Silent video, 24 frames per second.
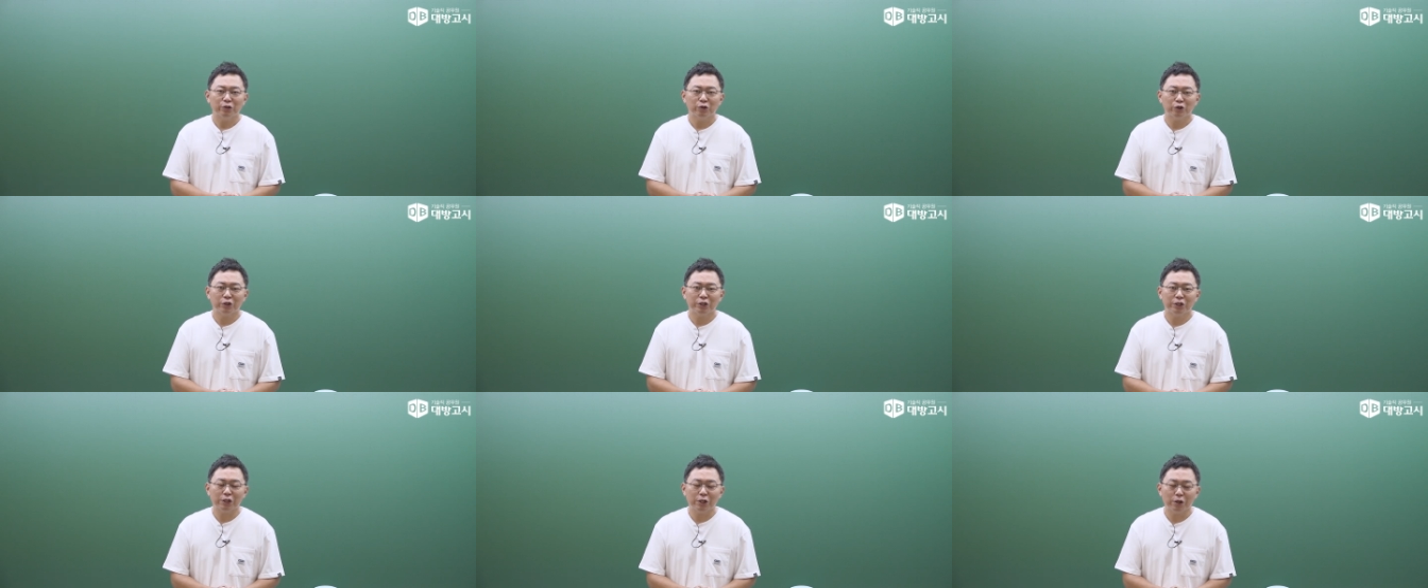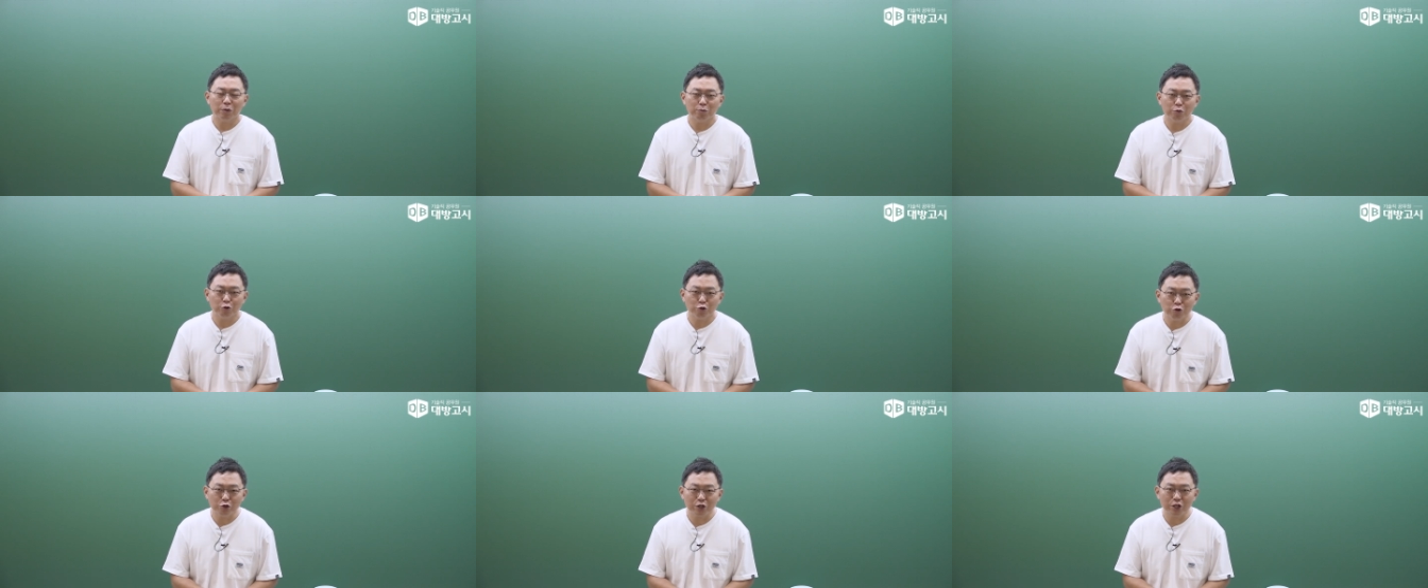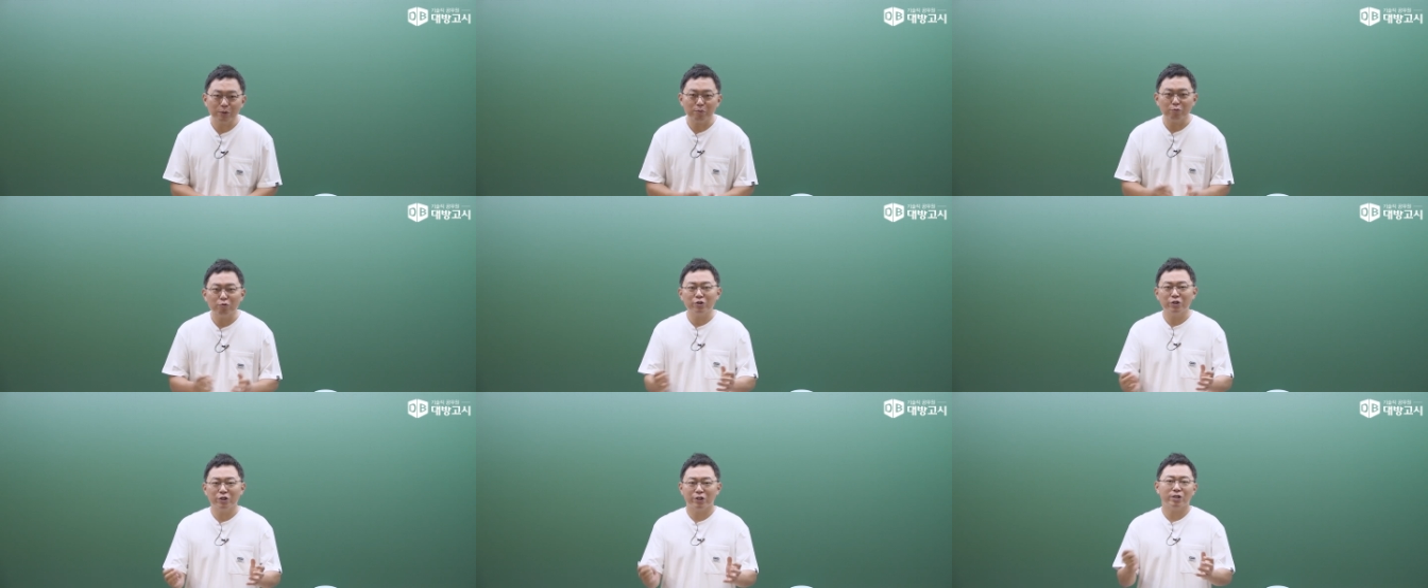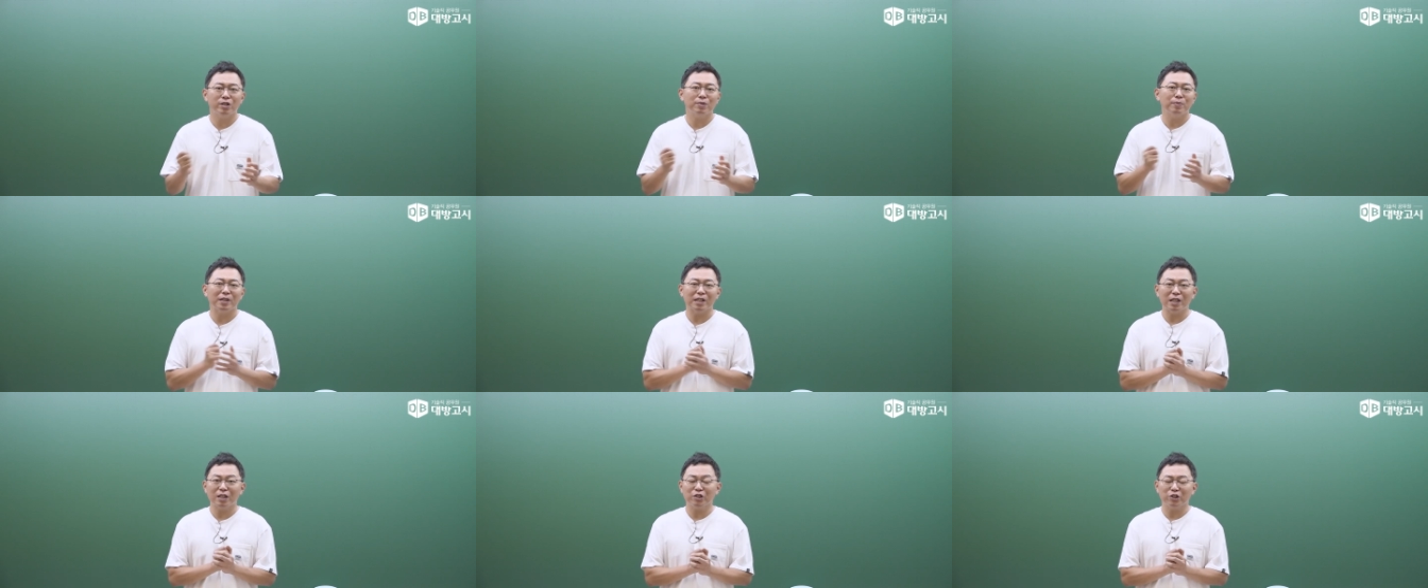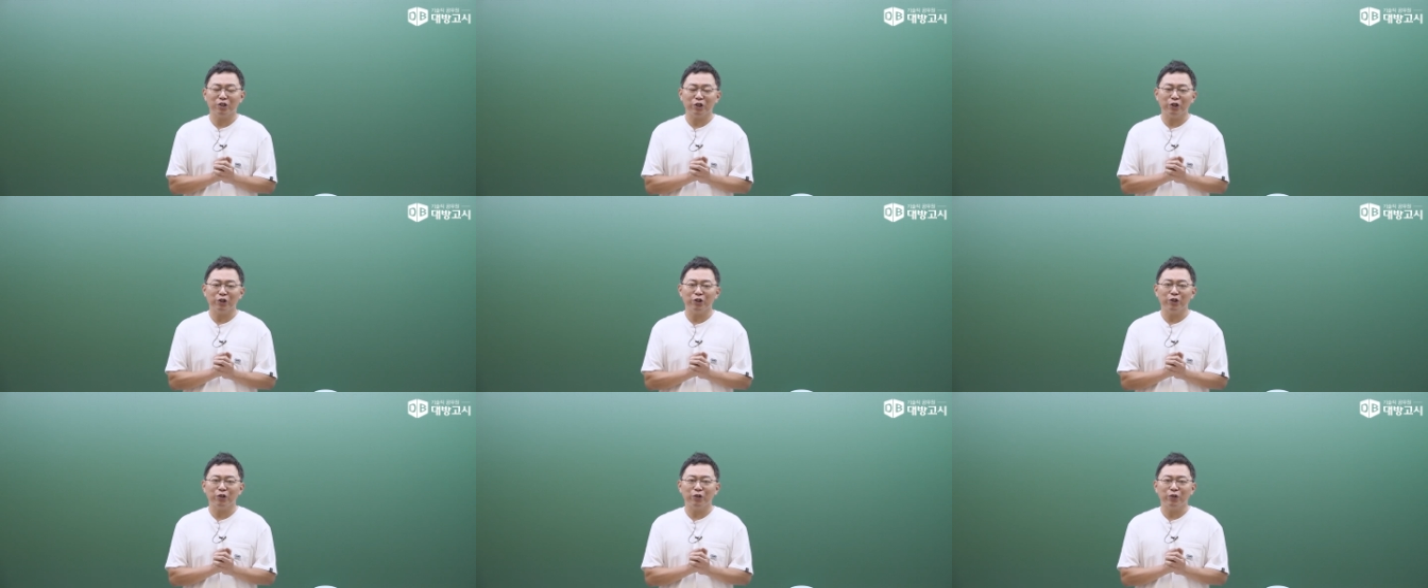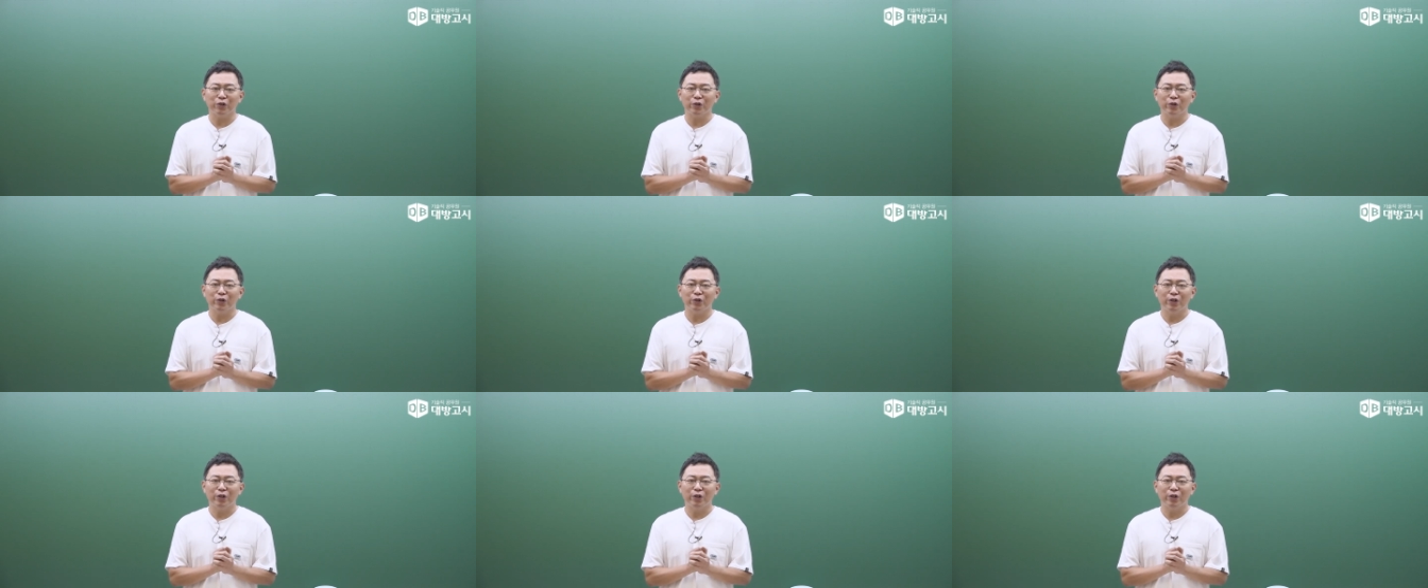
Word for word: 시험 후기 문자를 받았어요